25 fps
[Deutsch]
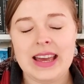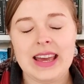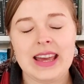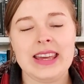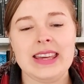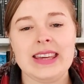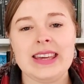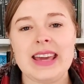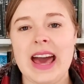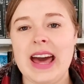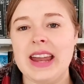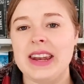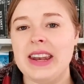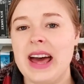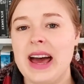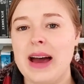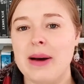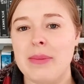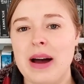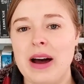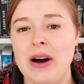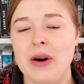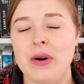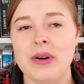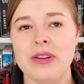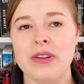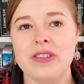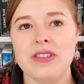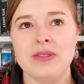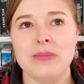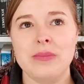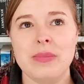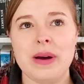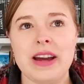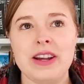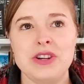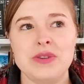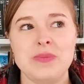Ich kann aber auch
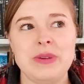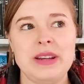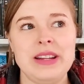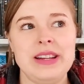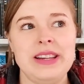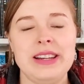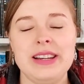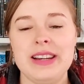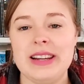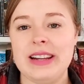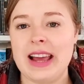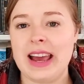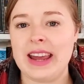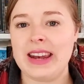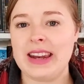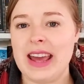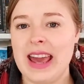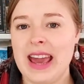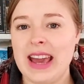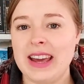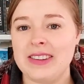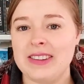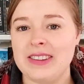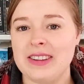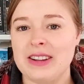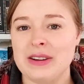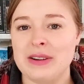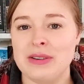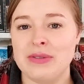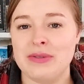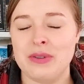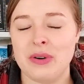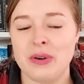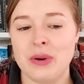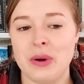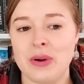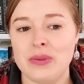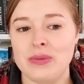zum Beispiel die kleine Hexe
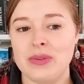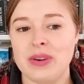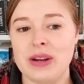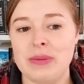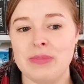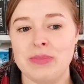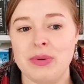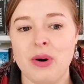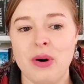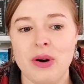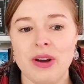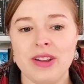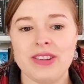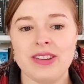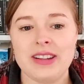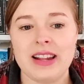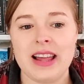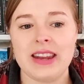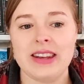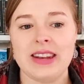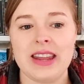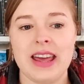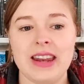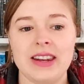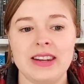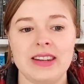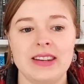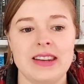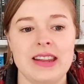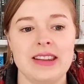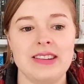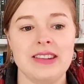von Ottfried Preußler nennen.